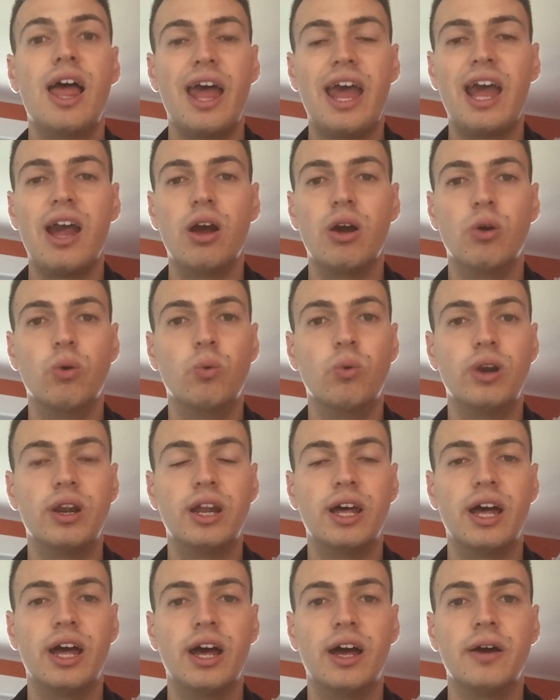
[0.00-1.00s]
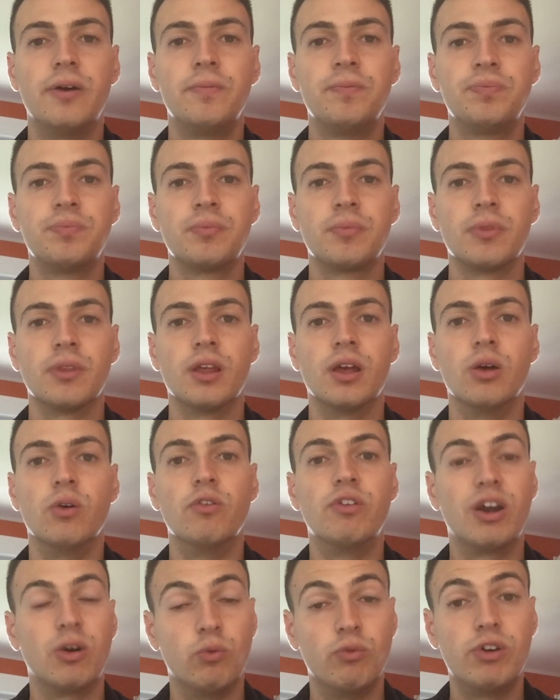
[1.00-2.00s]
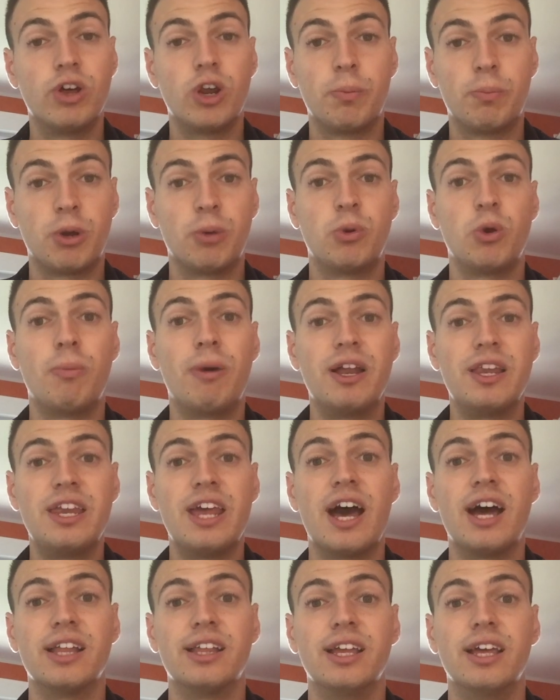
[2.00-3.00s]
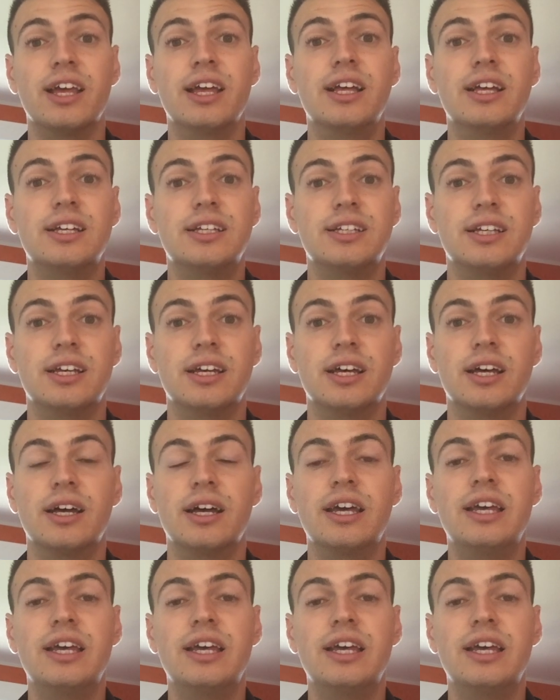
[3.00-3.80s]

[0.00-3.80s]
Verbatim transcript: è un eh, un vero e proprio magnate eh,